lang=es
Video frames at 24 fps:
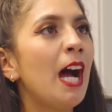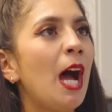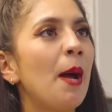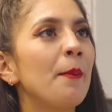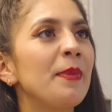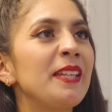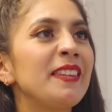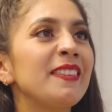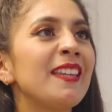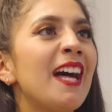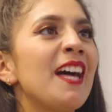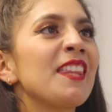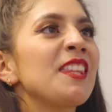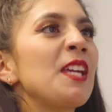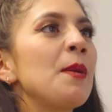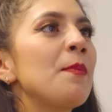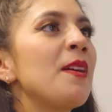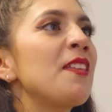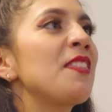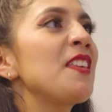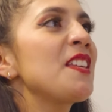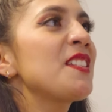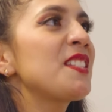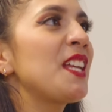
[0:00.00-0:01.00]
A mí nadie
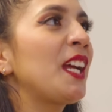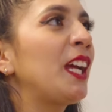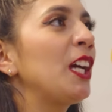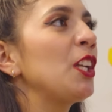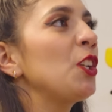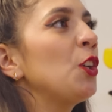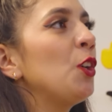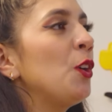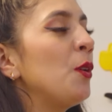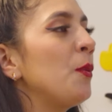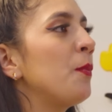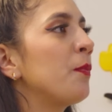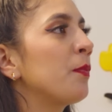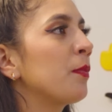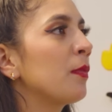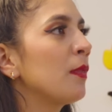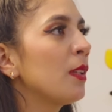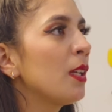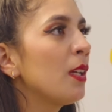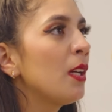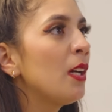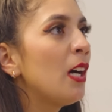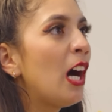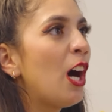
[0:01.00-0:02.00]
me dice que no.
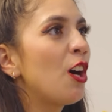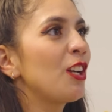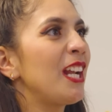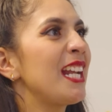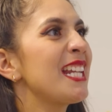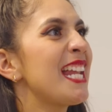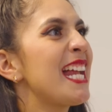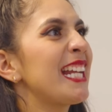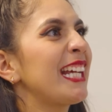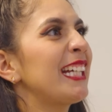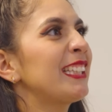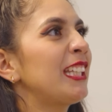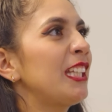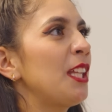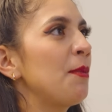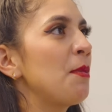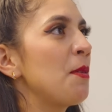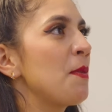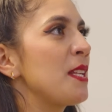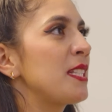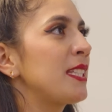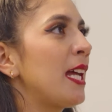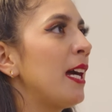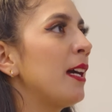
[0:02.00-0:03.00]
Ahora lárgate de
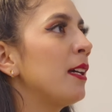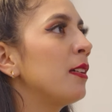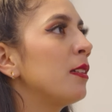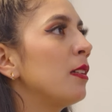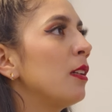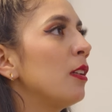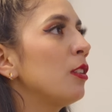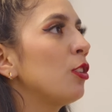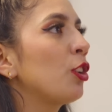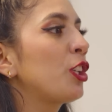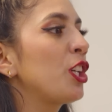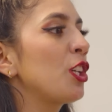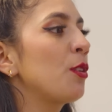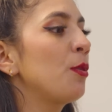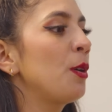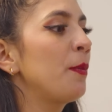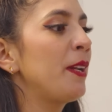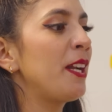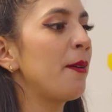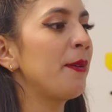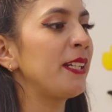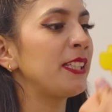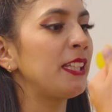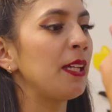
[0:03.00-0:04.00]
mi vista. No quiero
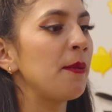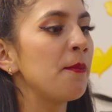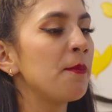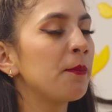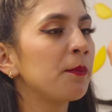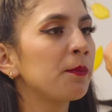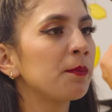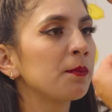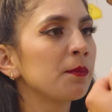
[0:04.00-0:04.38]
volver a verte.